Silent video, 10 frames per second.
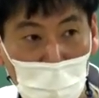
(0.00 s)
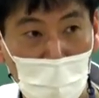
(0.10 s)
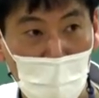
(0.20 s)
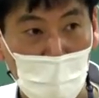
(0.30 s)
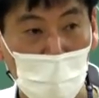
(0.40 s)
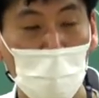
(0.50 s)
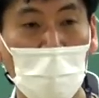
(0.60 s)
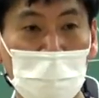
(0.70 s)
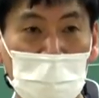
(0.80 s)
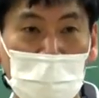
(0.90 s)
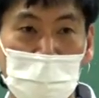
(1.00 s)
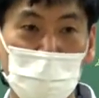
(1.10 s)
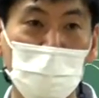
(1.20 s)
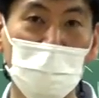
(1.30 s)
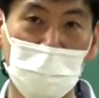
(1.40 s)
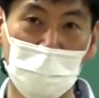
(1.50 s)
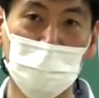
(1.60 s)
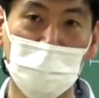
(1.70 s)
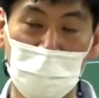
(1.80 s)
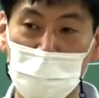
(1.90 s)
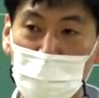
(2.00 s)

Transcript: 해요. 교과 과정에 가장 충실했기 때문에 이렇게